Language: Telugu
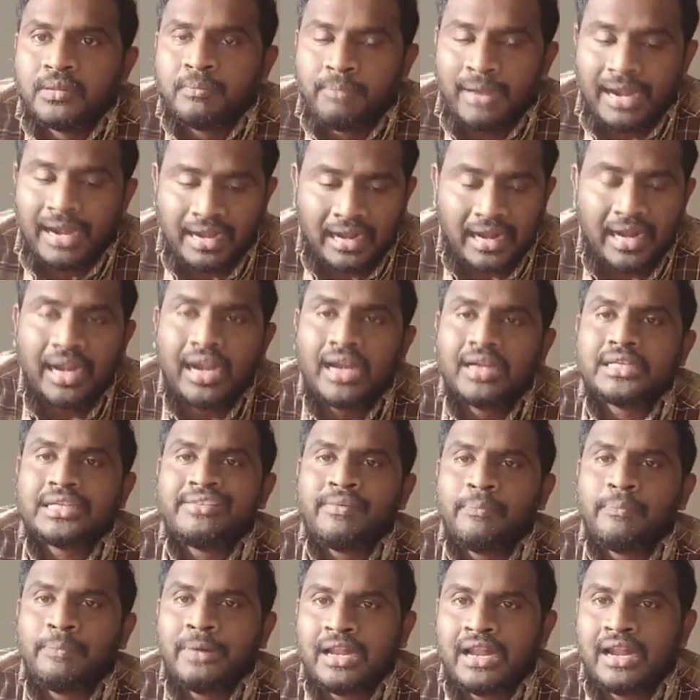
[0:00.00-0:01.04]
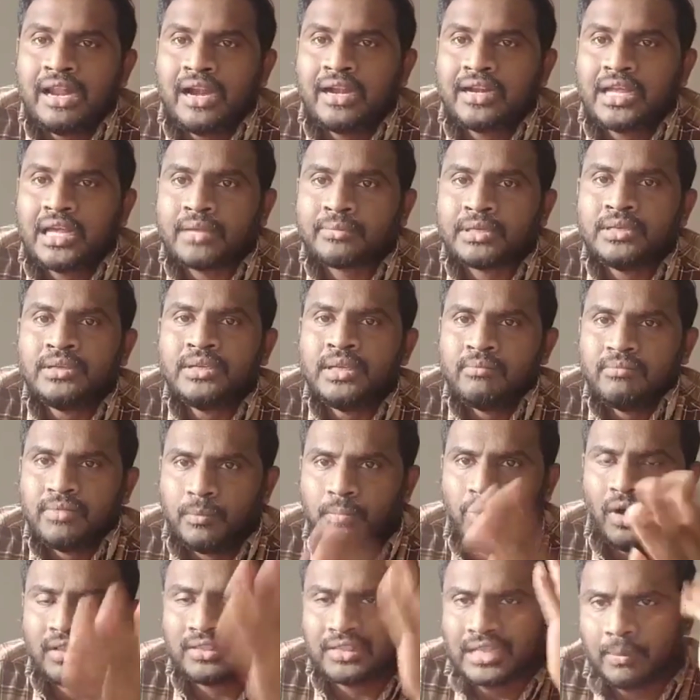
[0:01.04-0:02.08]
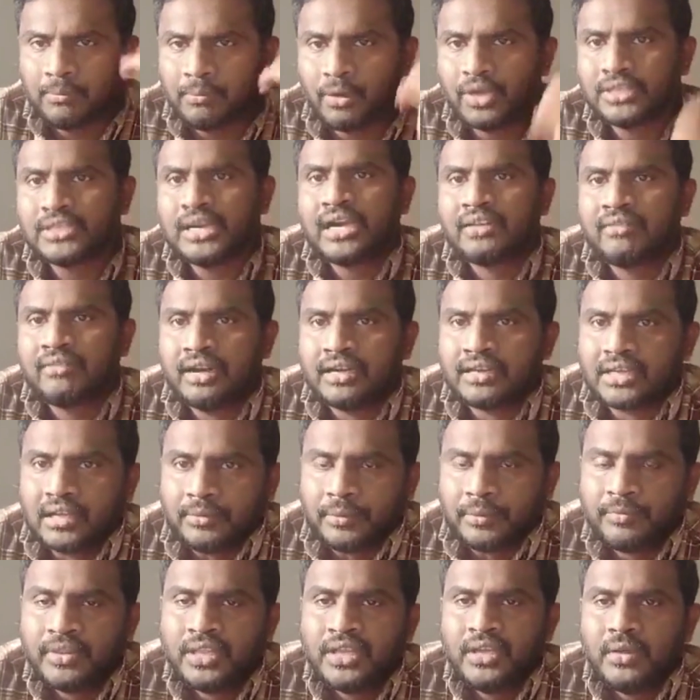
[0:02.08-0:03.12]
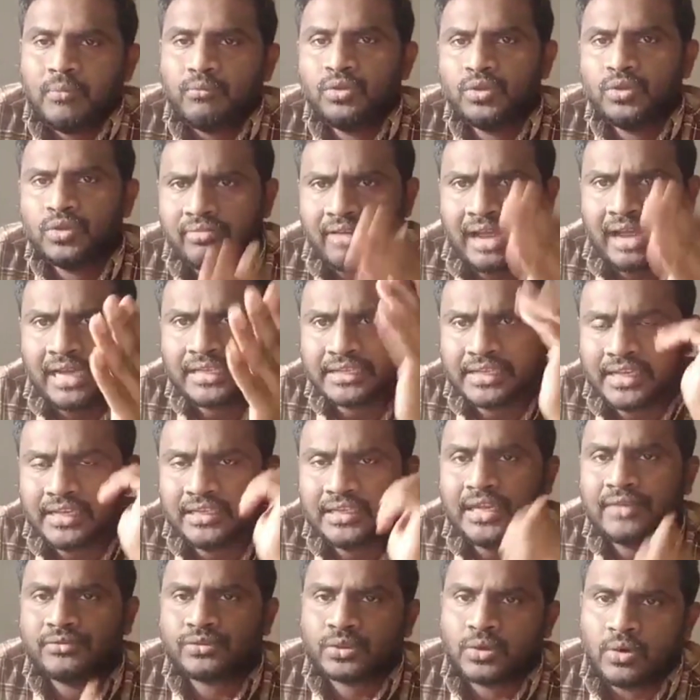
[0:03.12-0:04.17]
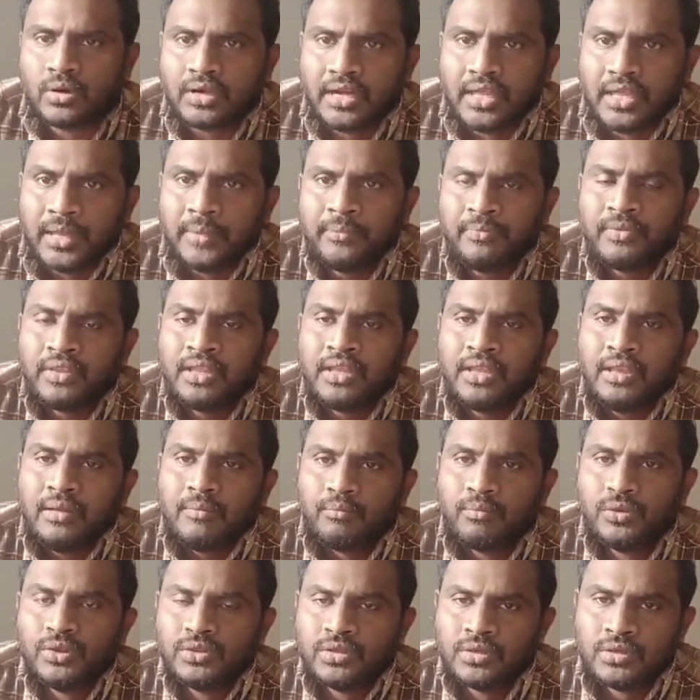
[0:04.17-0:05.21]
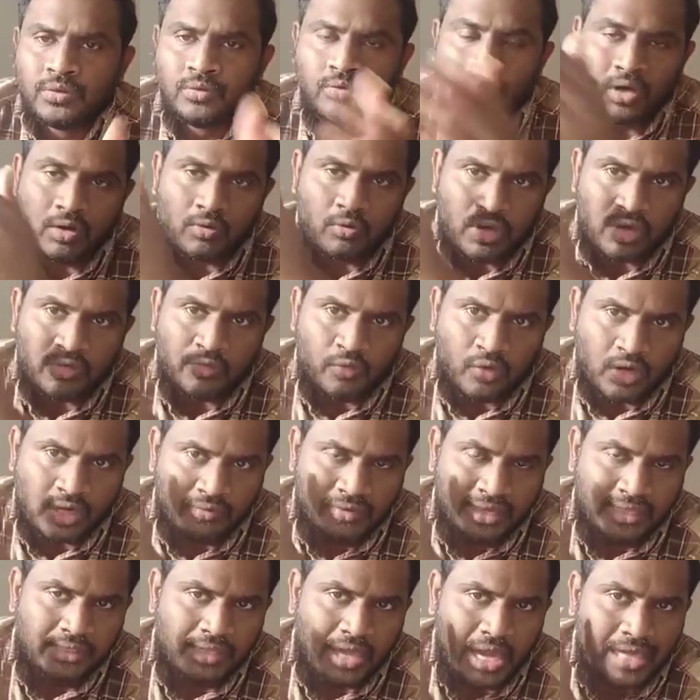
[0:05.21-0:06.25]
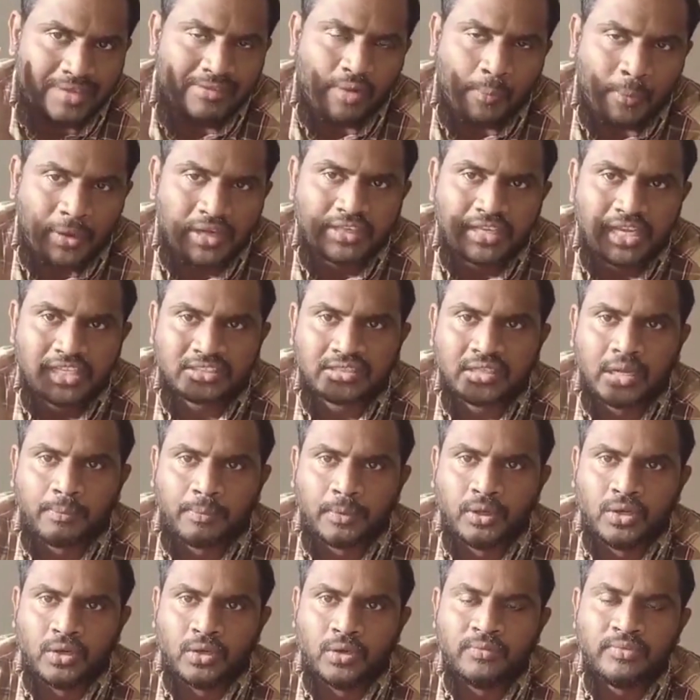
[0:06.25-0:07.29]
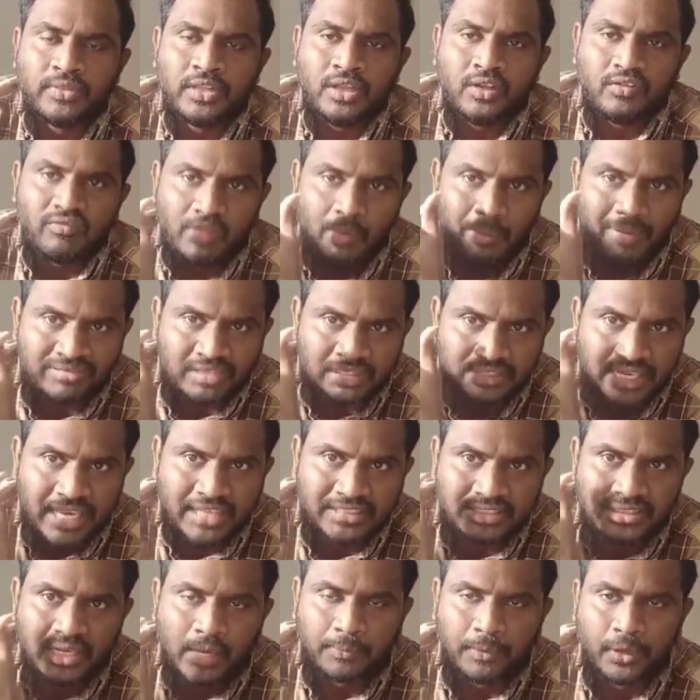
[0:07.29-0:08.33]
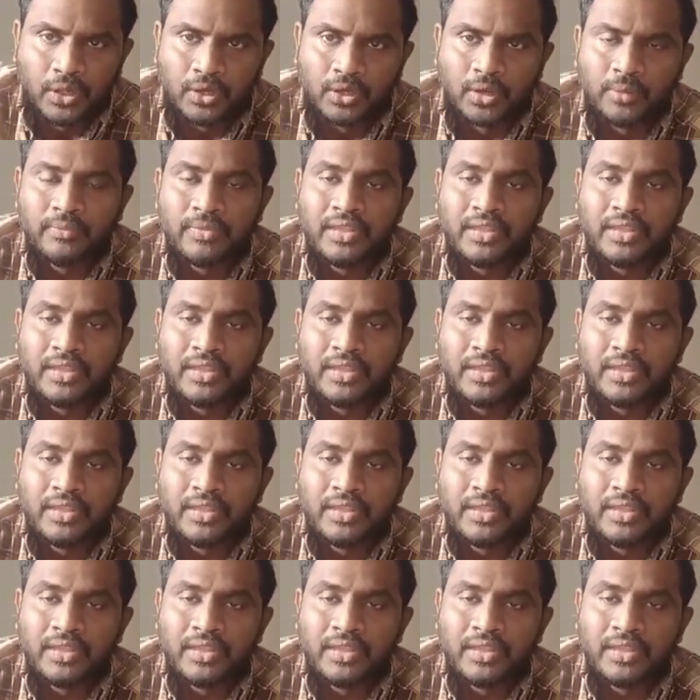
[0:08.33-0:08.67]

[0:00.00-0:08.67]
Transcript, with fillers: పిల్లలంటారు పిల్లలు అంటారు ఈ బొంద భూషాణం అంటారు ముందు రాజకీయం నేర్చుకోండి ముందు ఒక వ్యక్తి ఆరోపణ చేసినప్పుడు విమర్శ చేసినప్పుడు